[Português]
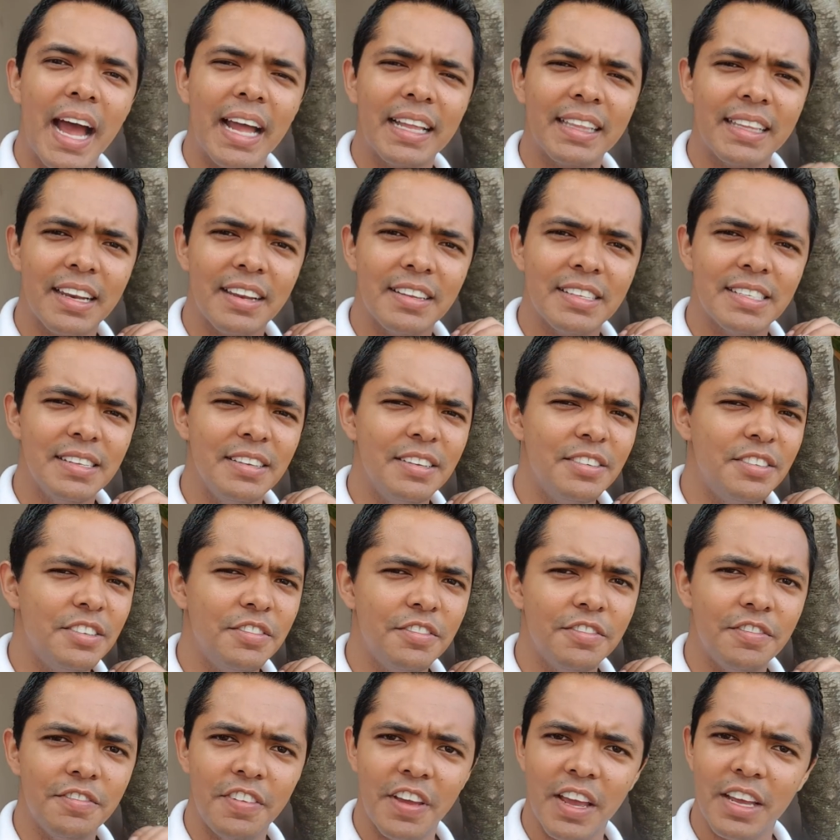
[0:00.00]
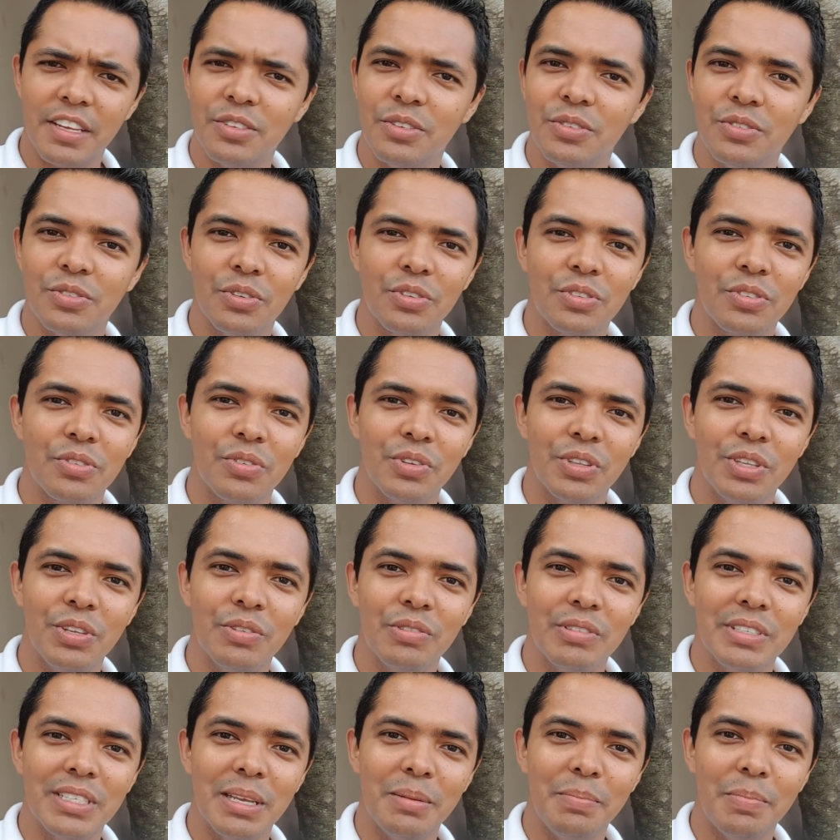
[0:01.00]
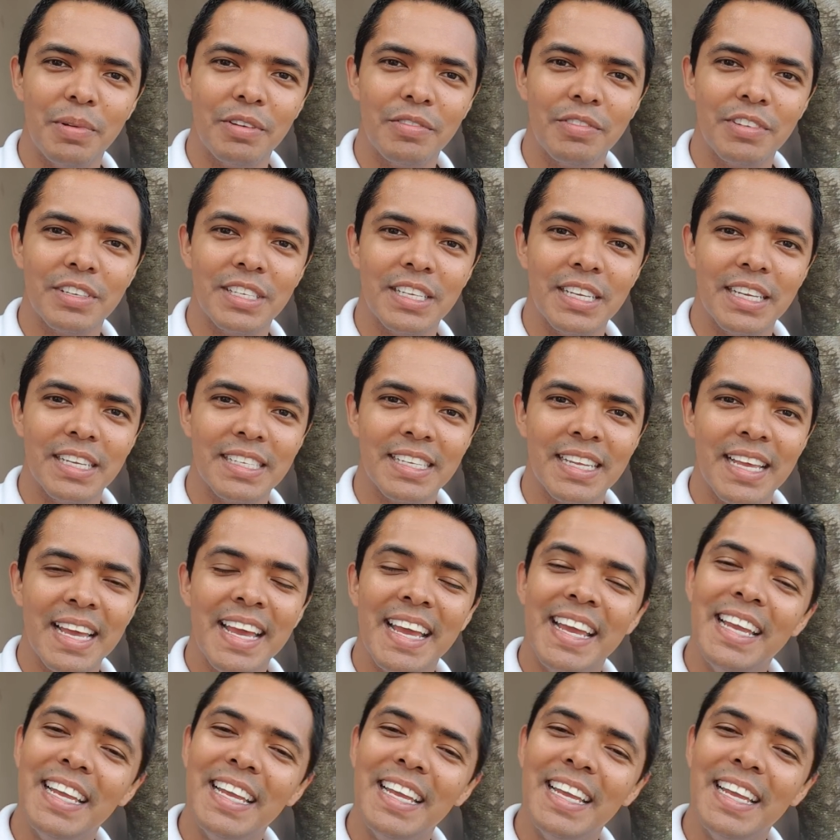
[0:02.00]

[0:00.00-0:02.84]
a trazer diversos outros conteúdos aí para vocês.